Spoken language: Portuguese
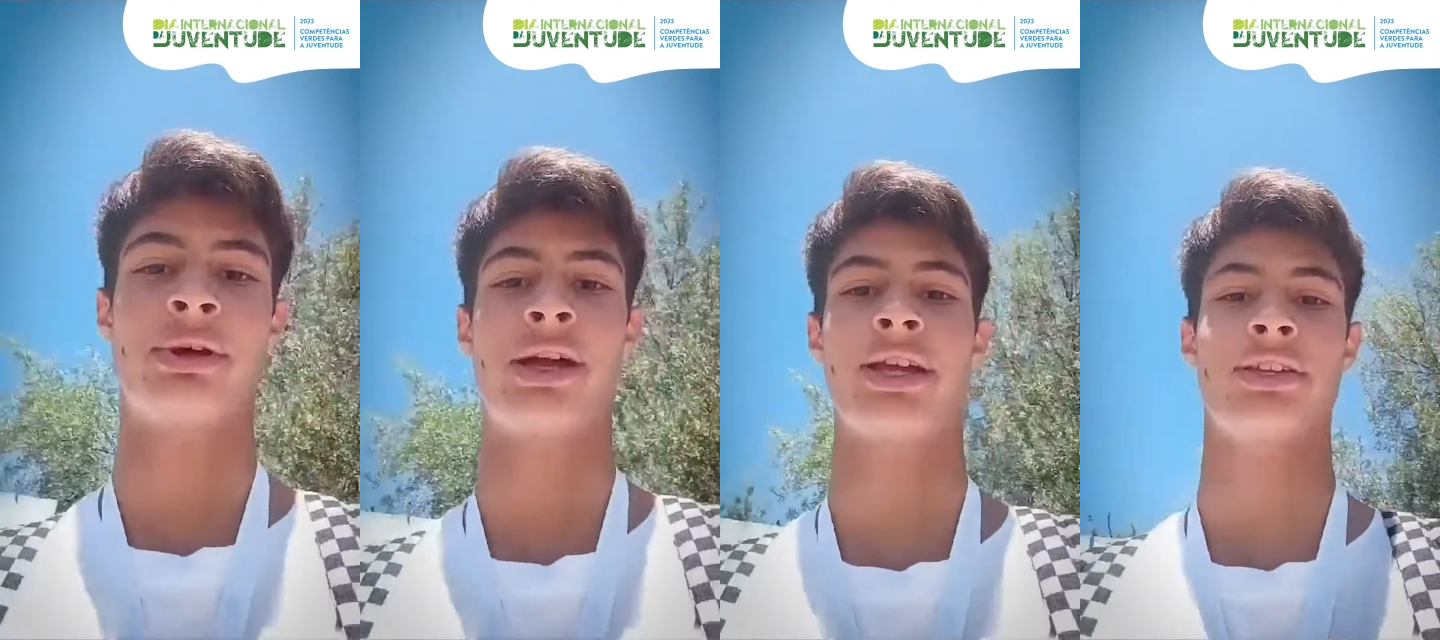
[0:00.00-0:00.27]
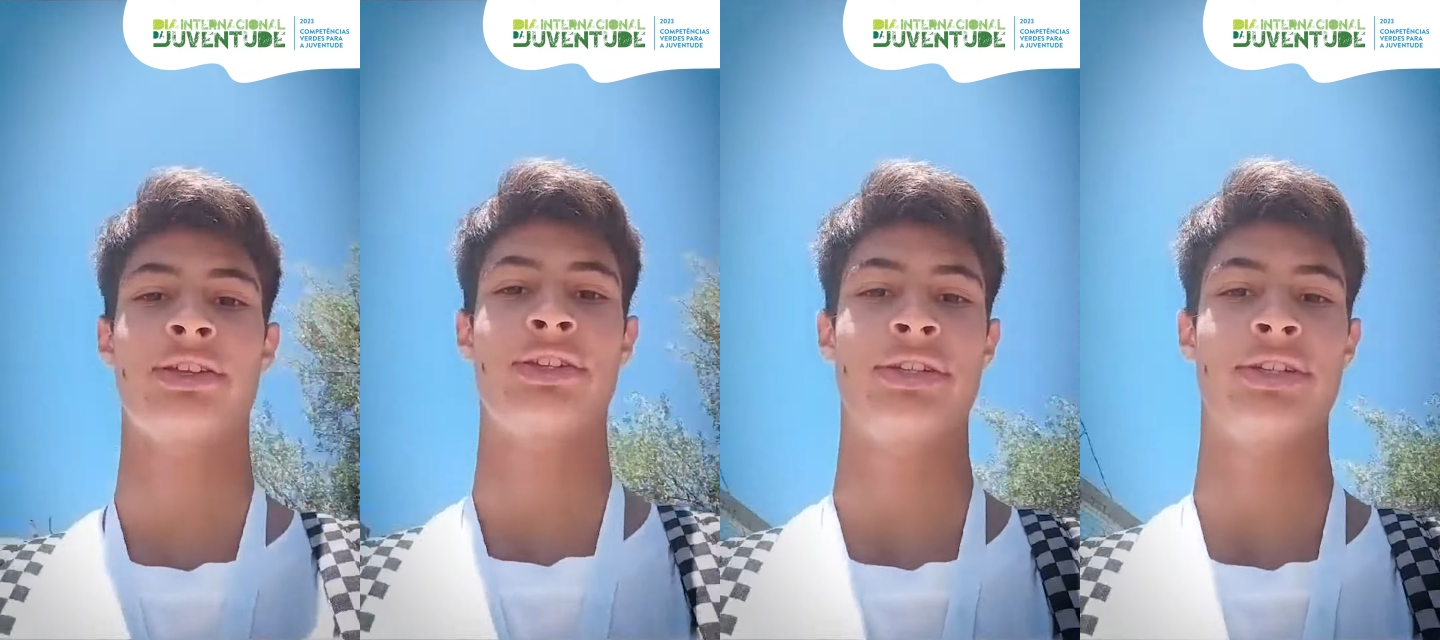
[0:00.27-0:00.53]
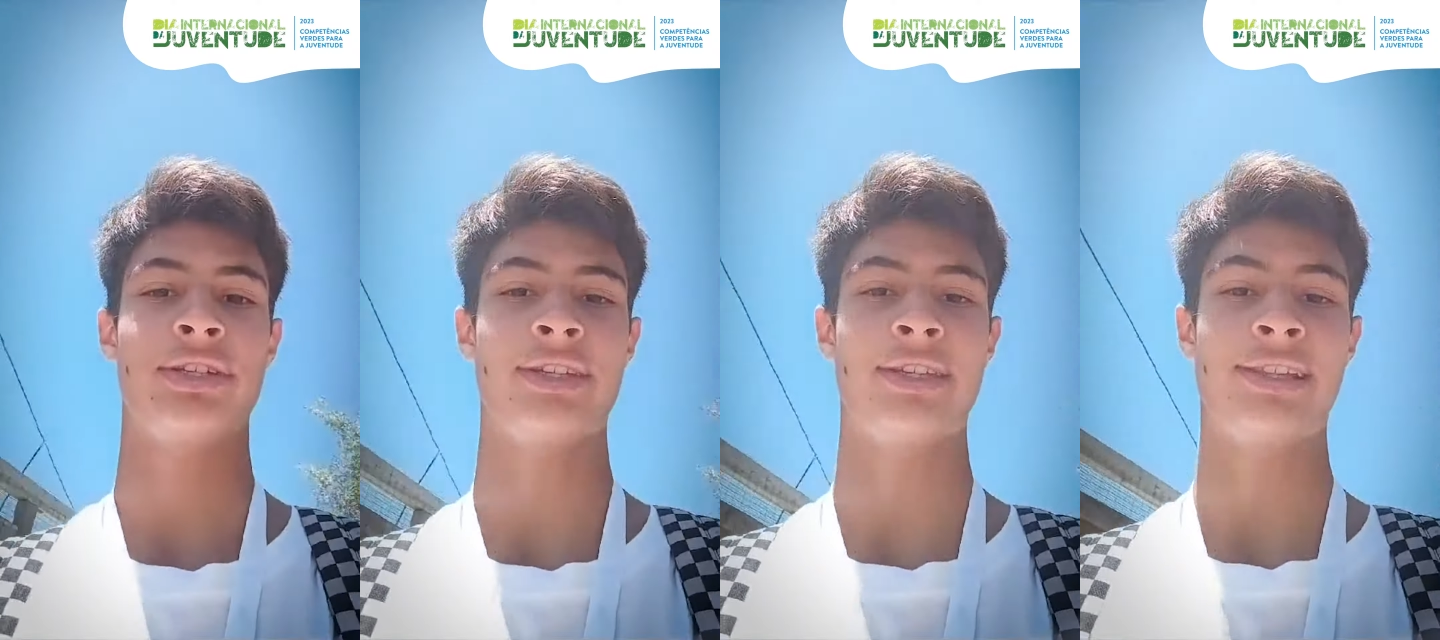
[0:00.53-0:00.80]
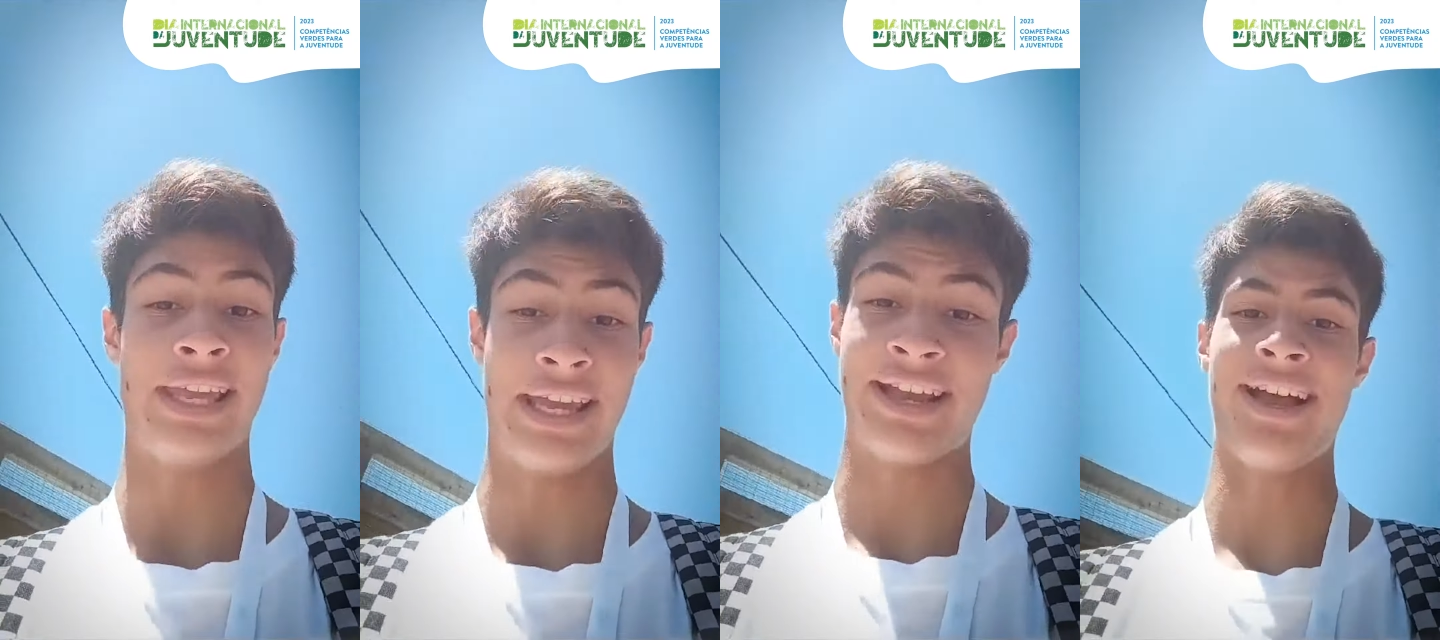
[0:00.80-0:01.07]
mais
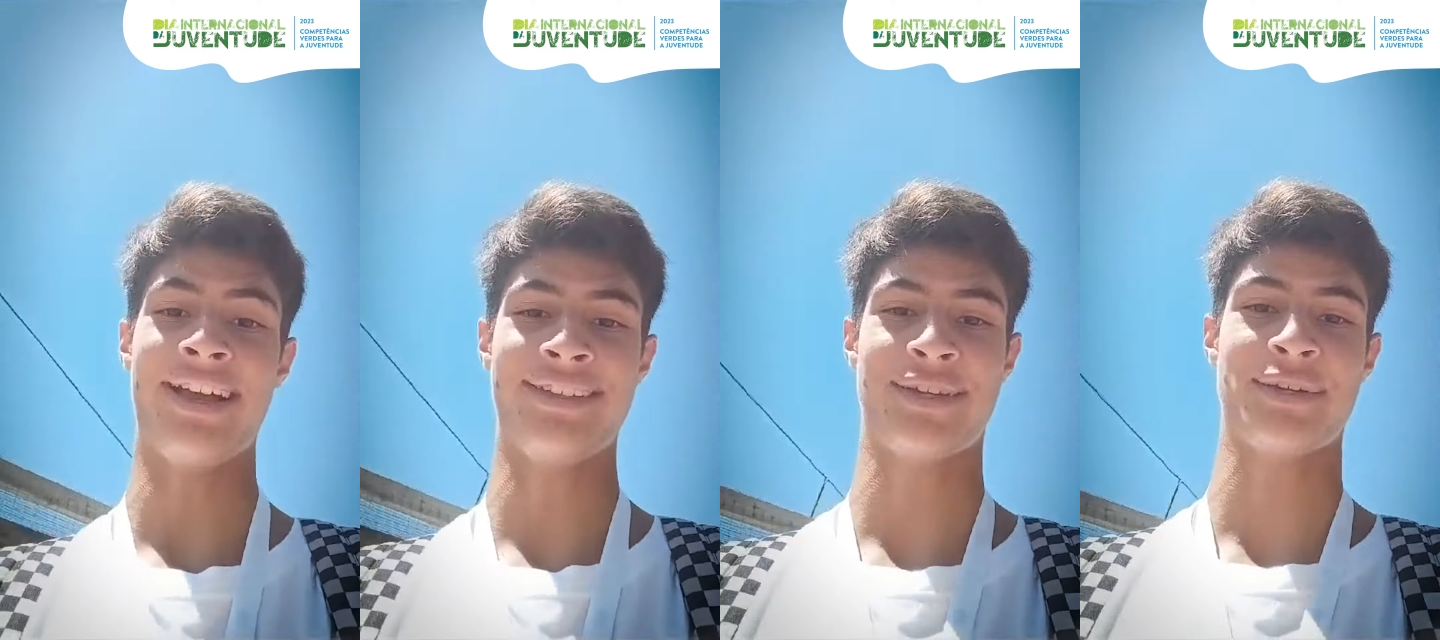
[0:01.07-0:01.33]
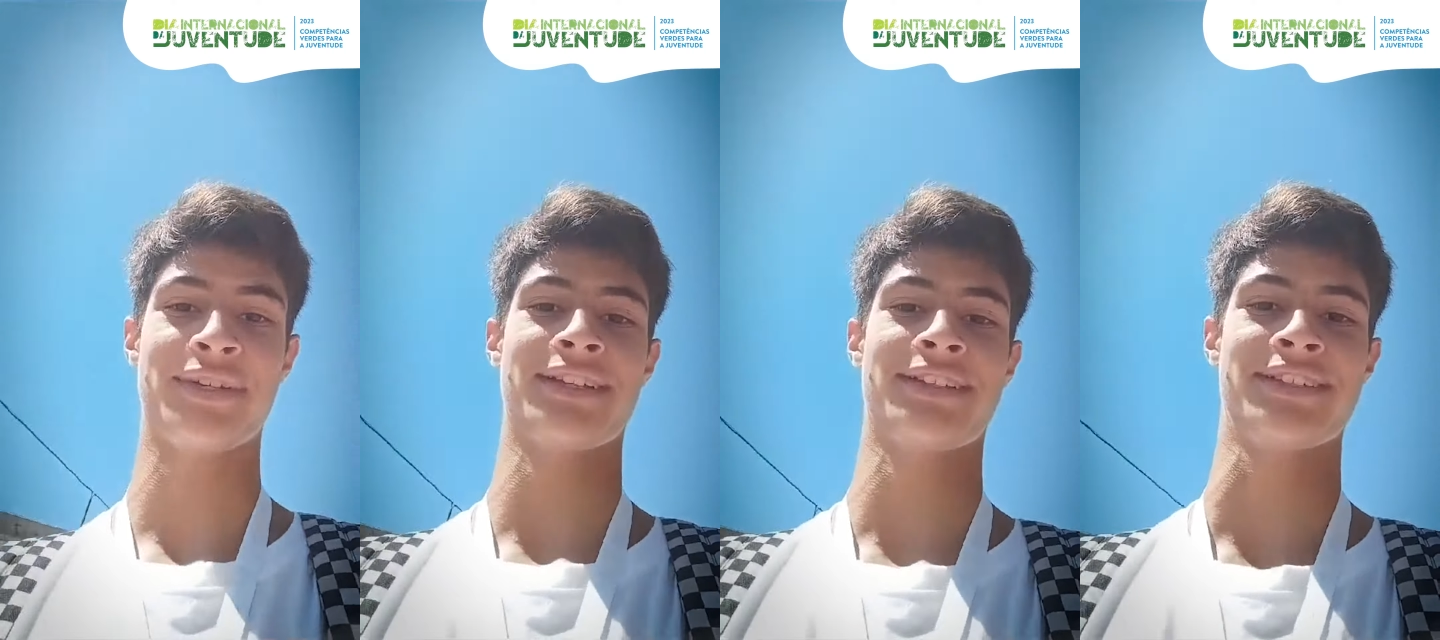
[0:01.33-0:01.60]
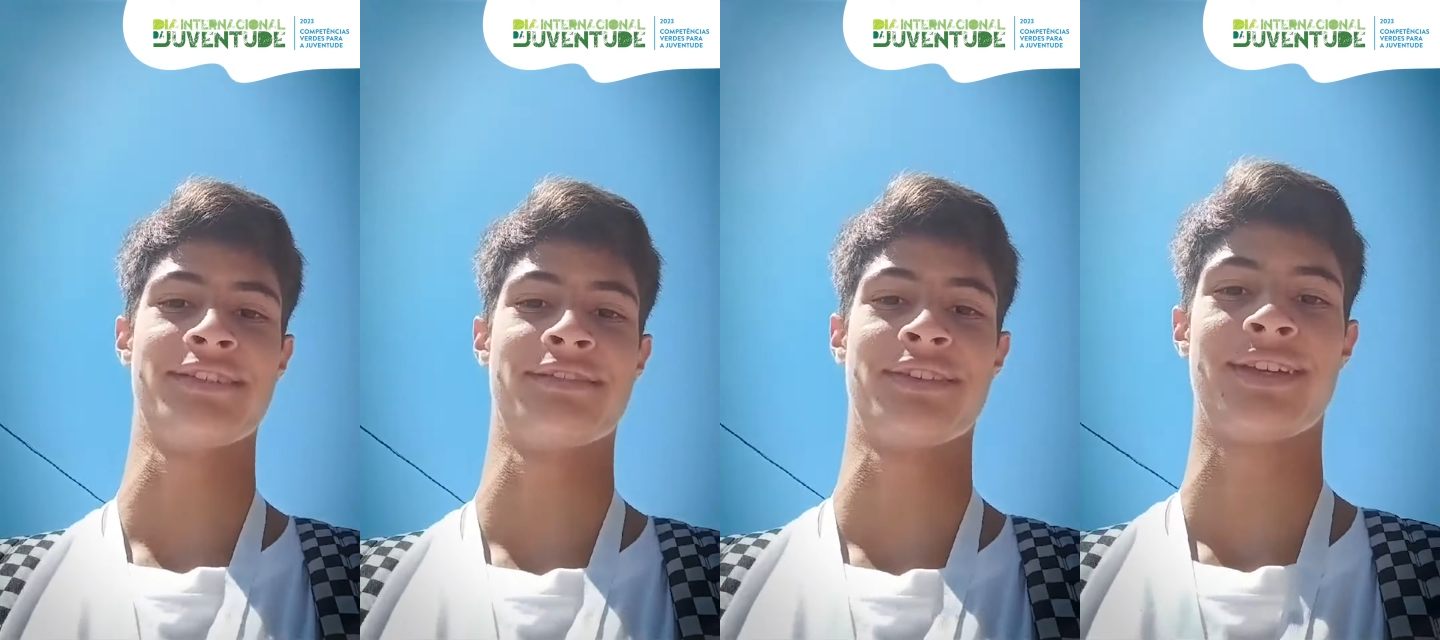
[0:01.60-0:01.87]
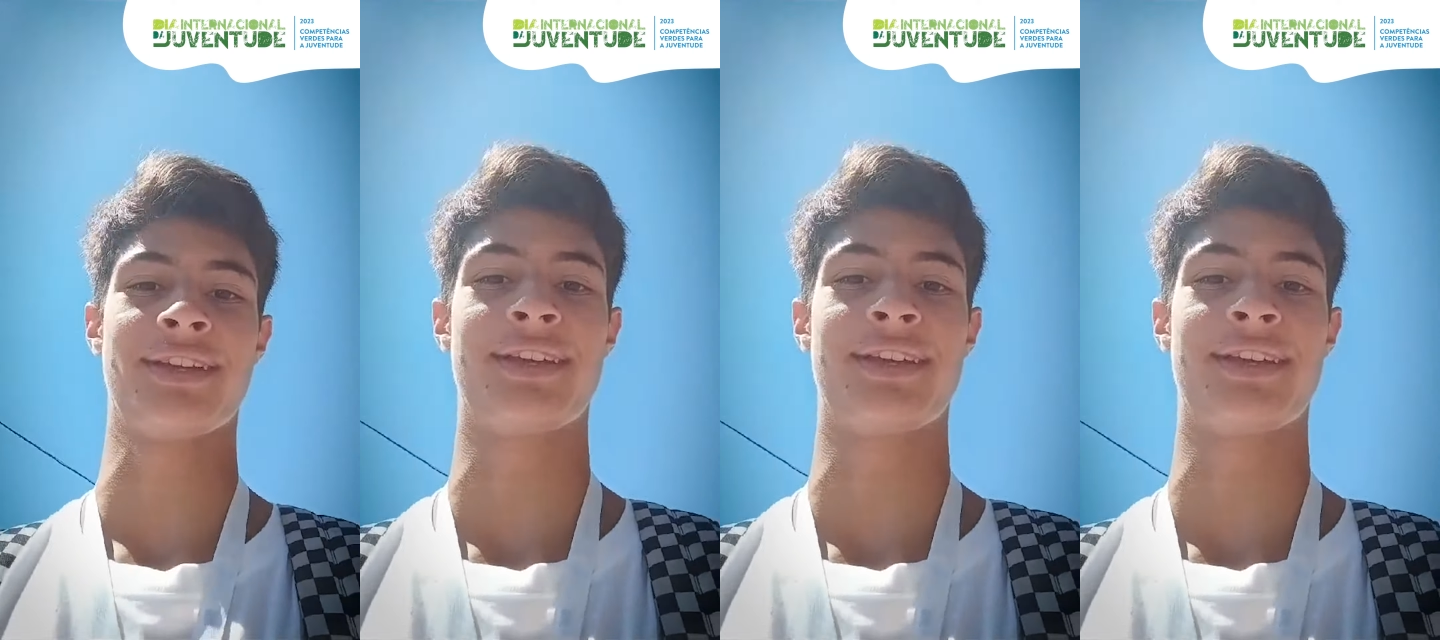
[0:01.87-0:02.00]
legais que eu já tive.